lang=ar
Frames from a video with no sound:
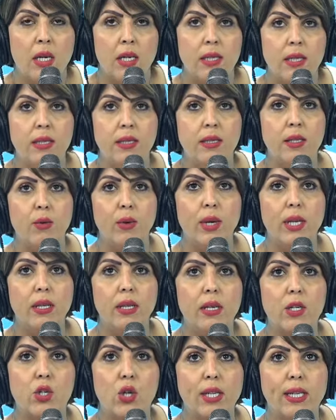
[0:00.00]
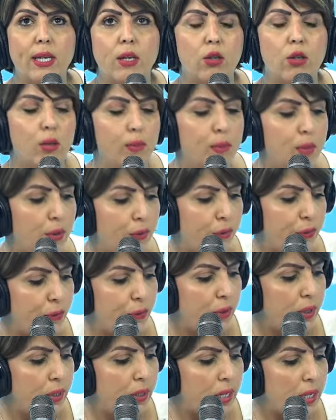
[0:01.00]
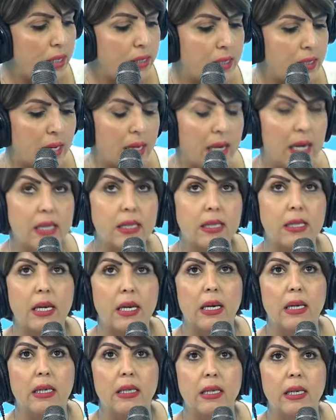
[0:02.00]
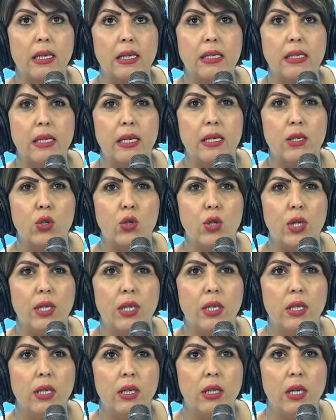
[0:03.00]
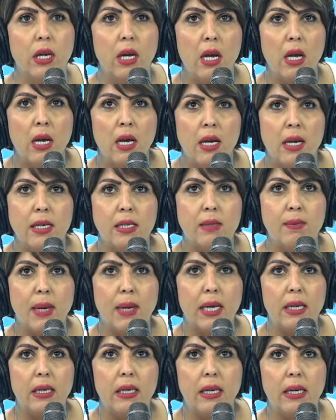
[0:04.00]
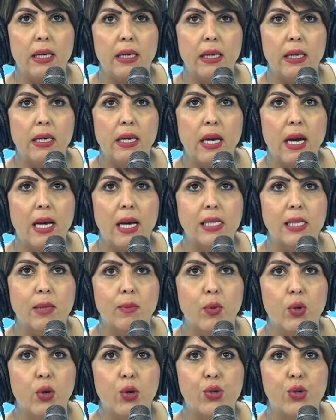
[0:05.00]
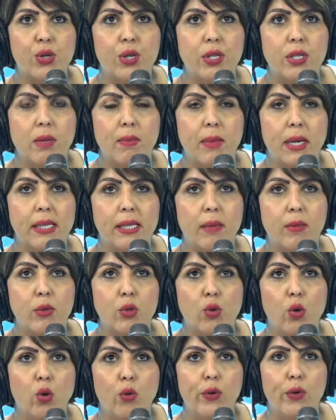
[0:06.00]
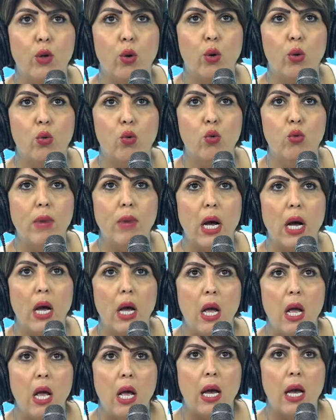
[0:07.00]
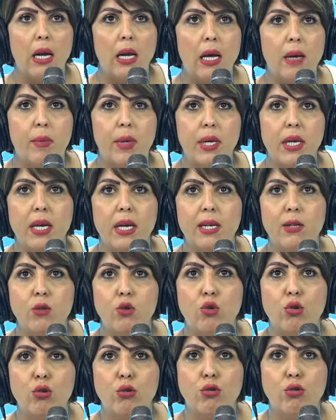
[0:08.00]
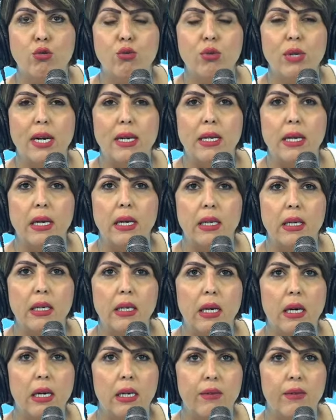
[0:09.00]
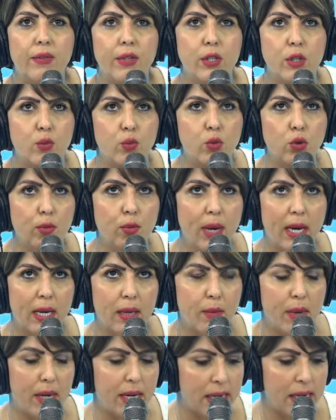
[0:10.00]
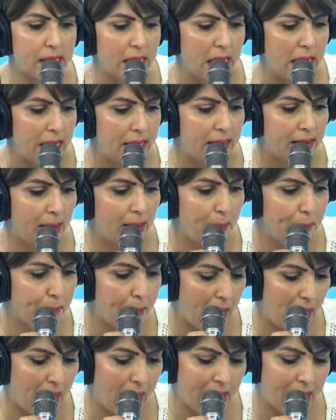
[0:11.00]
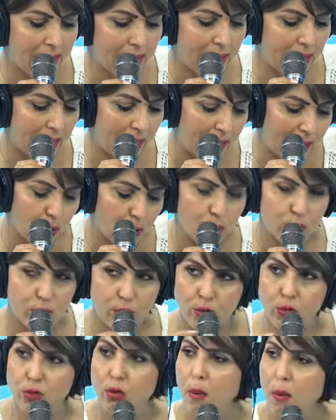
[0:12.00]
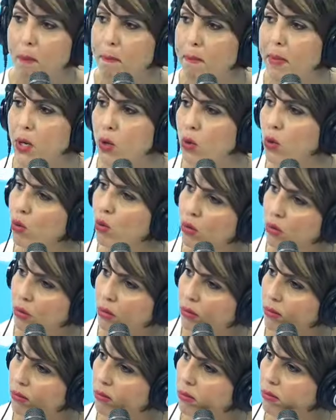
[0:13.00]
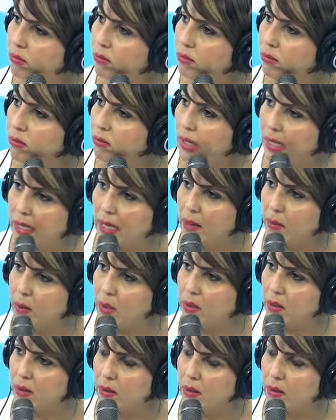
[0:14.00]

ناس الديوان رجعنا لكم في تغطية خاصة لاغتيال الشهيد إسماعيل لهنية حسب رويترز المكتب الصحفي الحكومة العبرية ينشر صورة لهنية على فيسبوك مع عبارة تم التخلص منه سيد العميد